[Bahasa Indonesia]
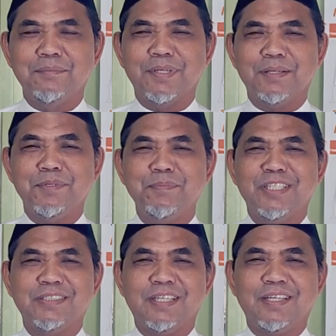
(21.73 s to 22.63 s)
Para
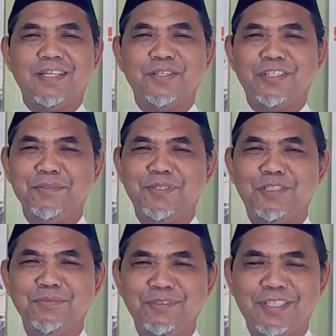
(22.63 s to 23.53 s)
pemirsa
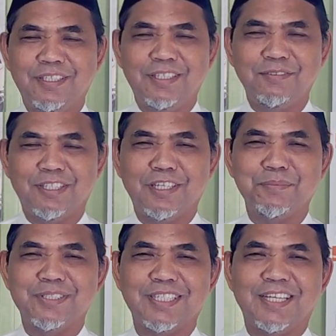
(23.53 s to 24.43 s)
rahimakumullah, keluarga
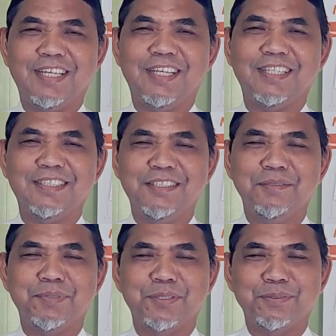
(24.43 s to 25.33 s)
besar
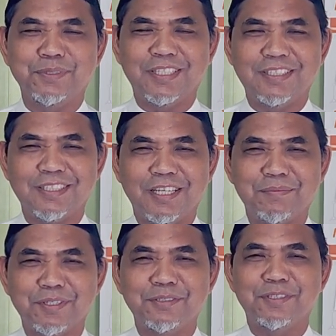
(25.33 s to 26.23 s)
Perguruan Islam
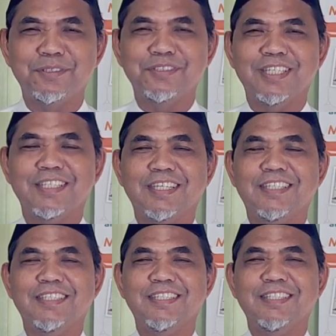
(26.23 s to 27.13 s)
Raudatul Jannah.
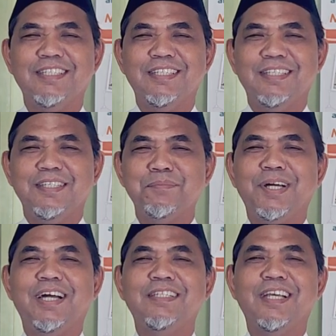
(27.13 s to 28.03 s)

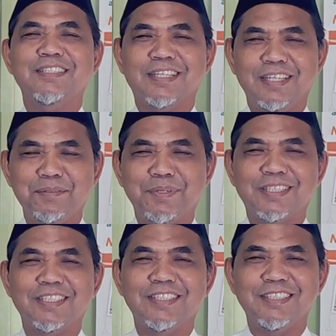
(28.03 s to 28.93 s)
Bahagia sekali
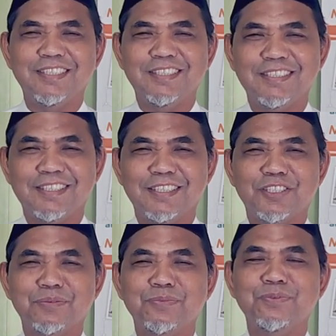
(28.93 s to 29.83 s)
pagi ini kita
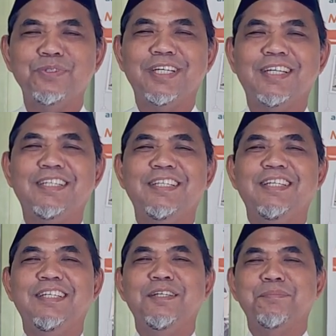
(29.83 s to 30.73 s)
semua
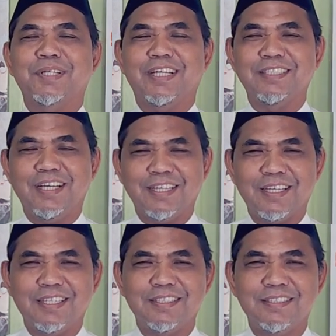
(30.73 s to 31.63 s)

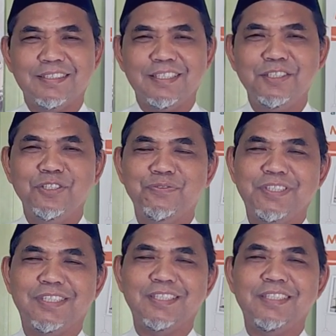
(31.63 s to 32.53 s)
merayakan Idul
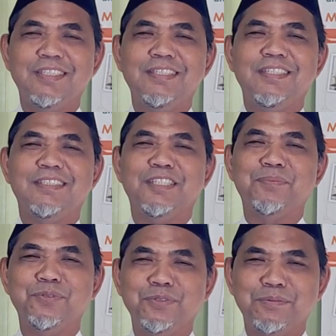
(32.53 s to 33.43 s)
Fitri
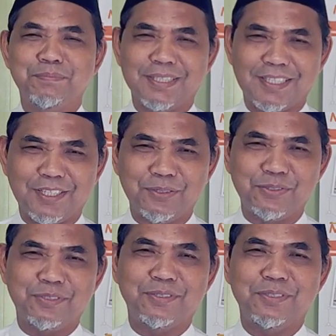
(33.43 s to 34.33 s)

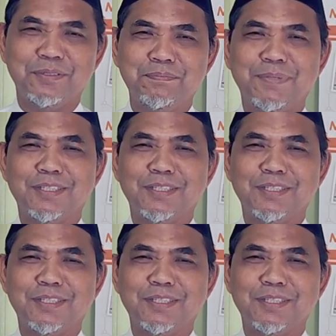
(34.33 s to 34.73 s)
1444